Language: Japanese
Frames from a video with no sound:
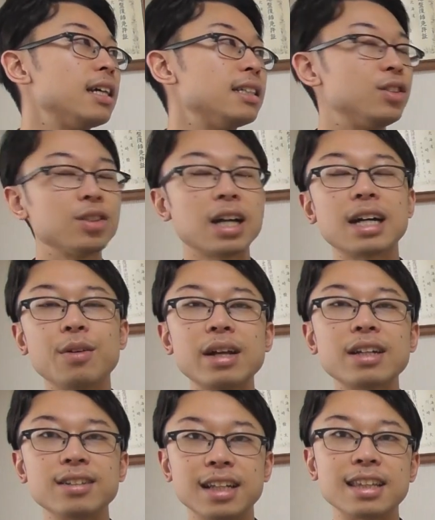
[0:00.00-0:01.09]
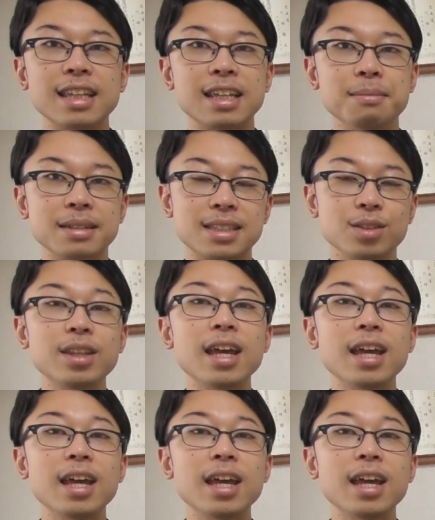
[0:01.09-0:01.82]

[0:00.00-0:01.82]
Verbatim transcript: 循環が悪くなっていきますの